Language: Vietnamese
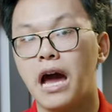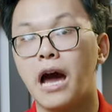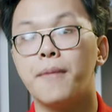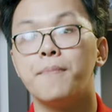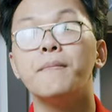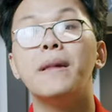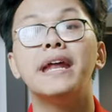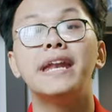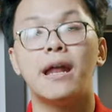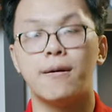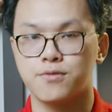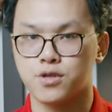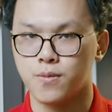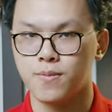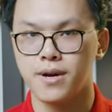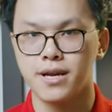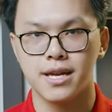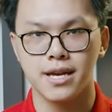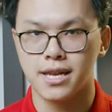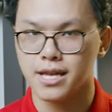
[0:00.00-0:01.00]
À,
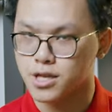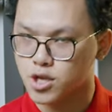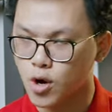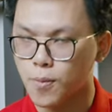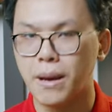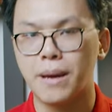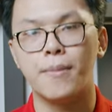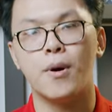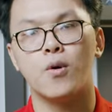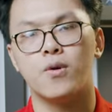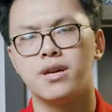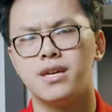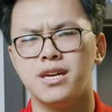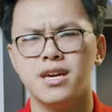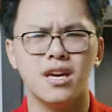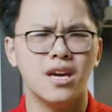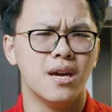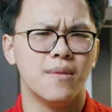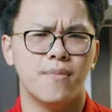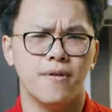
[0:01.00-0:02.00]
B560 kia thì cho bay màu đi,
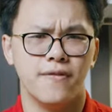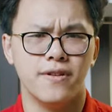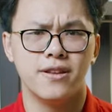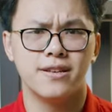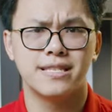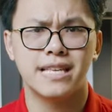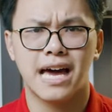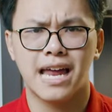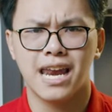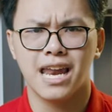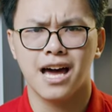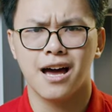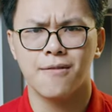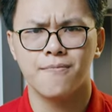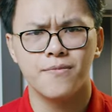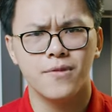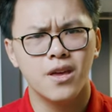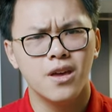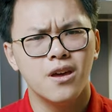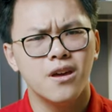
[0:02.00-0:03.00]
bởi vì đơn giản là
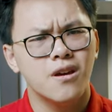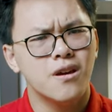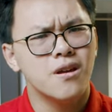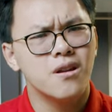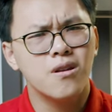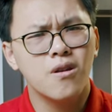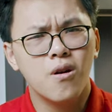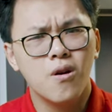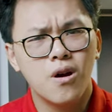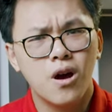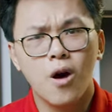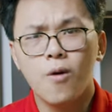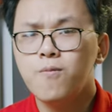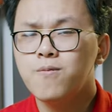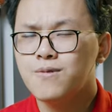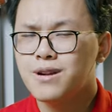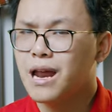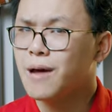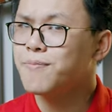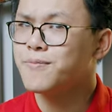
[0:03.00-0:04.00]
nó
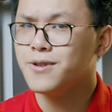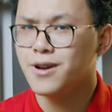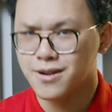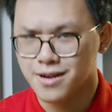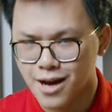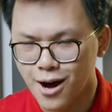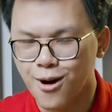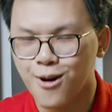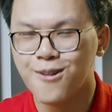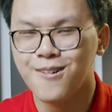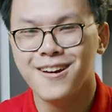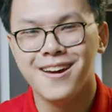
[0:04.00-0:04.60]
không đáp được đâu.